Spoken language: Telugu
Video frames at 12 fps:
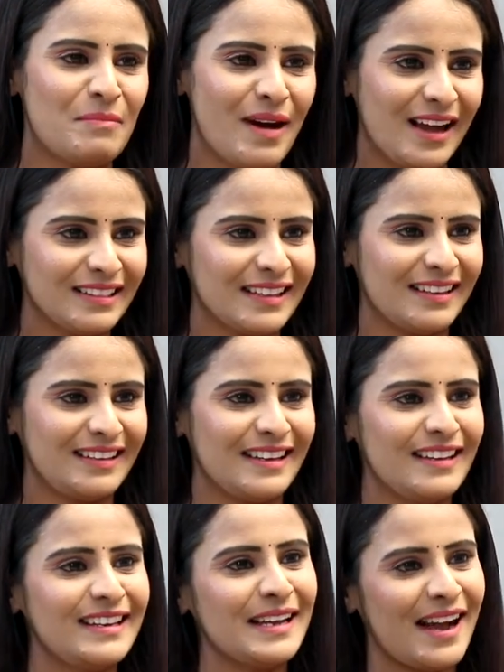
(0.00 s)

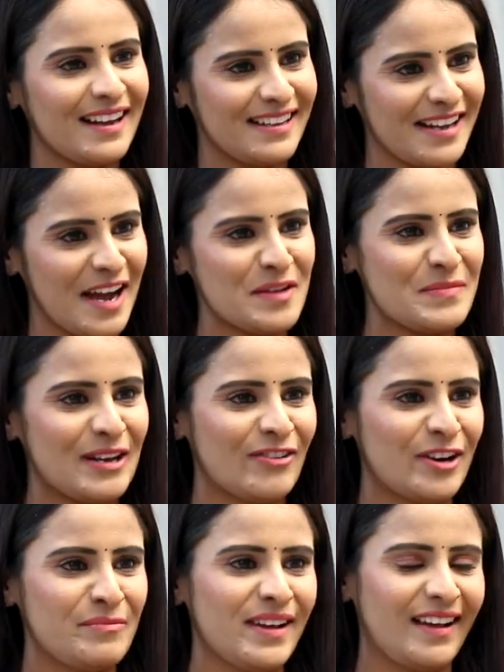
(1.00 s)
మహతక్కని అక్క అని
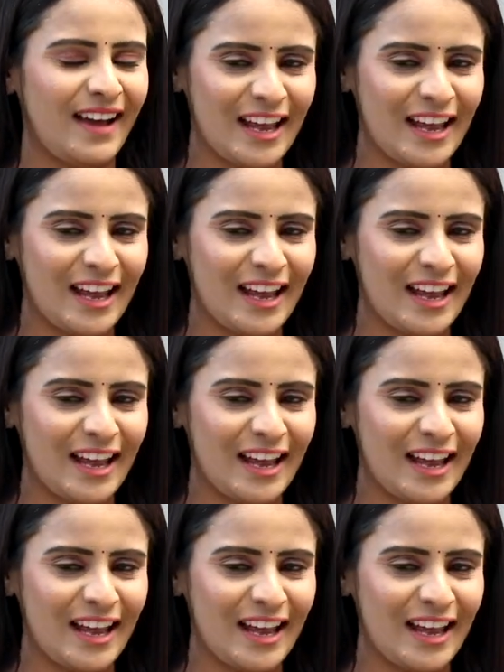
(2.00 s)
పిలవడమే